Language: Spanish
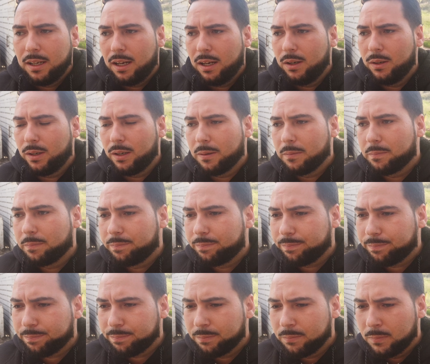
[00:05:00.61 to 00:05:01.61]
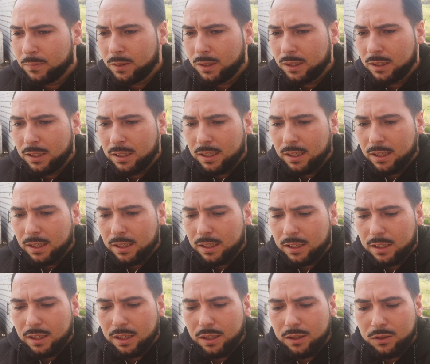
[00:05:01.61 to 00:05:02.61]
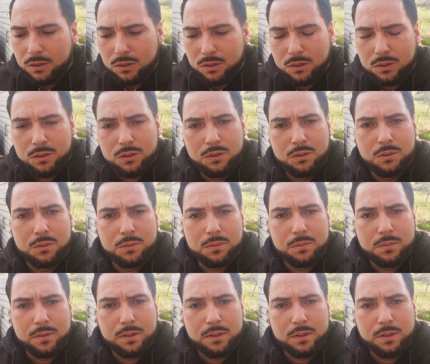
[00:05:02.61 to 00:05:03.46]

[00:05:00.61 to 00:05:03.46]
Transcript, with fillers: Ahora, quiero